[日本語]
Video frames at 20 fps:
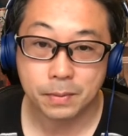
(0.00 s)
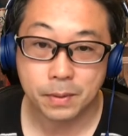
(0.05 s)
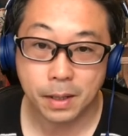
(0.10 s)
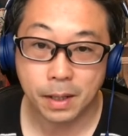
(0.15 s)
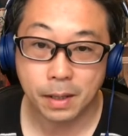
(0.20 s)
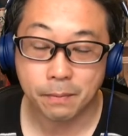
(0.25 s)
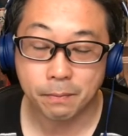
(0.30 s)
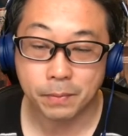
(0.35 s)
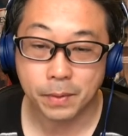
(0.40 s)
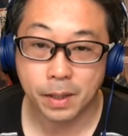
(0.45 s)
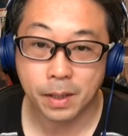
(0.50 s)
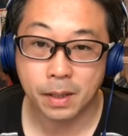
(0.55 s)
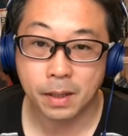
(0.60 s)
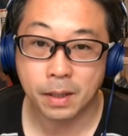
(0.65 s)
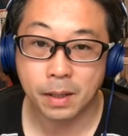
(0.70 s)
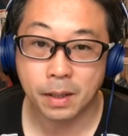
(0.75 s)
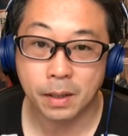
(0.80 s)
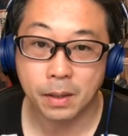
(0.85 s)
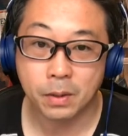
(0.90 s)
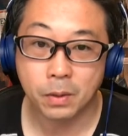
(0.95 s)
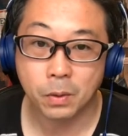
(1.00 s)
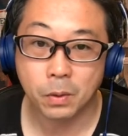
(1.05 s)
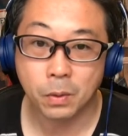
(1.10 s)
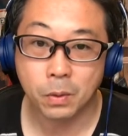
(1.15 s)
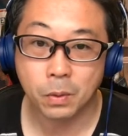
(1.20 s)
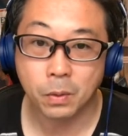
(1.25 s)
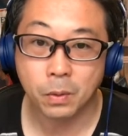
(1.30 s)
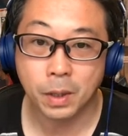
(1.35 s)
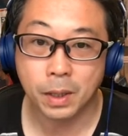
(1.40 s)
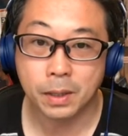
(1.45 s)
で、えー、と
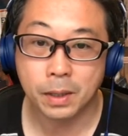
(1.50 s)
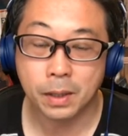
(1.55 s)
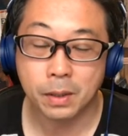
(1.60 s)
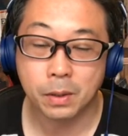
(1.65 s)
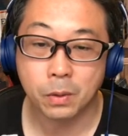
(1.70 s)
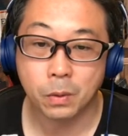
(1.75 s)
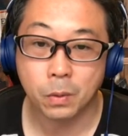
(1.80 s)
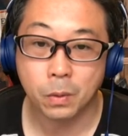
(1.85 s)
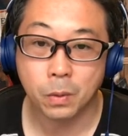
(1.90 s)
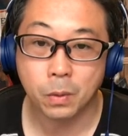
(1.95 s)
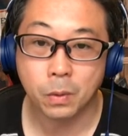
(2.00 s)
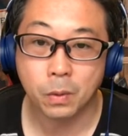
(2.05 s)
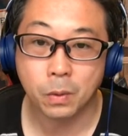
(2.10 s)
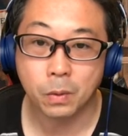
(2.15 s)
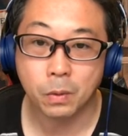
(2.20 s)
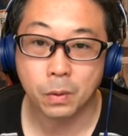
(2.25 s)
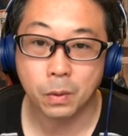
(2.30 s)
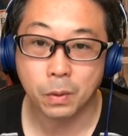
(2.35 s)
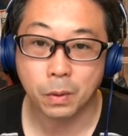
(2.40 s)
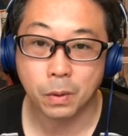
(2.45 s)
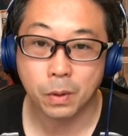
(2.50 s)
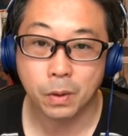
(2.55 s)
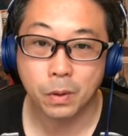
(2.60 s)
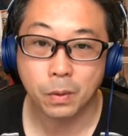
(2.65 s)
この辺りのこう今度